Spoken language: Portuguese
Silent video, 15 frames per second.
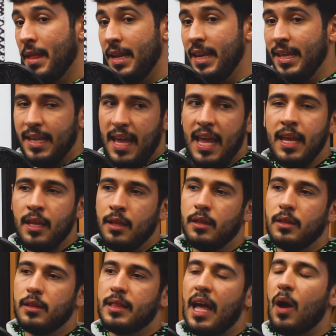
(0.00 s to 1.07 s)

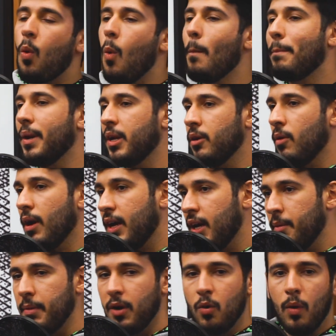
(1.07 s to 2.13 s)
ninguém está comprando a
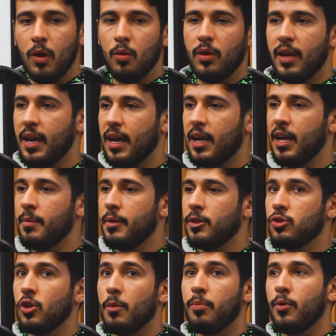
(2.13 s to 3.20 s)
câmera ou alugando a câmera só